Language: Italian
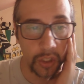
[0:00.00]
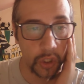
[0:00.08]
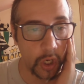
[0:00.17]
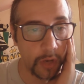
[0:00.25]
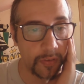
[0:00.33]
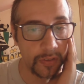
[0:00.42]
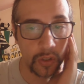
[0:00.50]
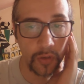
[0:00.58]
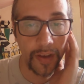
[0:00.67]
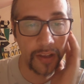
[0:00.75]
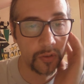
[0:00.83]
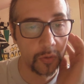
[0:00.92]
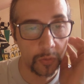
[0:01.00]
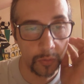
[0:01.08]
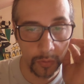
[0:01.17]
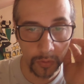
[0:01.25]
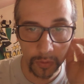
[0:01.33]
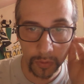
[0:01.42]
Trova, trovando,
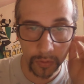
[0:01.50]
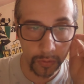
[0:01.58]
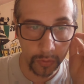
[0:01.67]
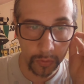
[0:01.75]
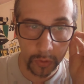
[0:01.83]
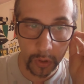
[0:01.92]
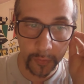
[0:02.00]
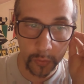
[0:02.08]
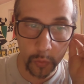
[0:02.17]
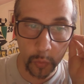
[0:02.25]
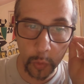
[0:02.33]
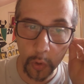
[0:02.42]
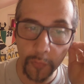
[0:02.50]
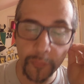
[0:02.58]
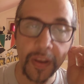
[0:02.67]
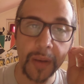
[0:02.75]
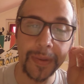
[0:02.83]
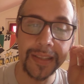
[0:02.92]
eh, trovano dunque
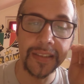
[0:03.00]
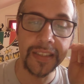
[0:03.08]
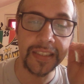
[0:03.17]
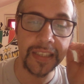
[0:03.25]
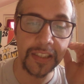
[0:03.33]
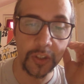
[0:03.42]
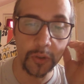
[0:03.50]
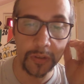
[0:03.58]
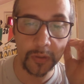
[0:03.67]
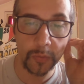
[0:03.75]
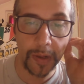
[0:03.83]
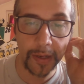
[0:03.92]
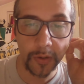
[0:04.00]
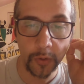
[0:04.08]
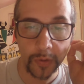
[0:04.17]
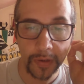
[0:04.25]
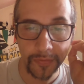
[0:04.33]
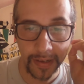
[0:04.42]
conferma le di qualche
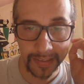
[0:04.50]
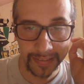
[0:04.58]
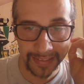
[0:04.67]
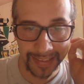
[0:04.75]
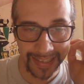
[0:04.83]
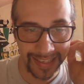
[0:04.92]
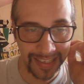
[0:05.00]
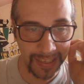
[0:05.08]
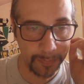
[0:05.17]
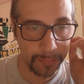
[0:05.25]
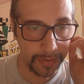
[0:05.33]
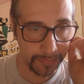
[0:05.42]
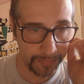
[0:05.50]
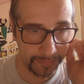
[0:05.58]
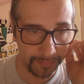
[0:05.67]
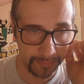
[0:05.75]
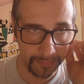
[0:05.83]
ora fa dell'equipe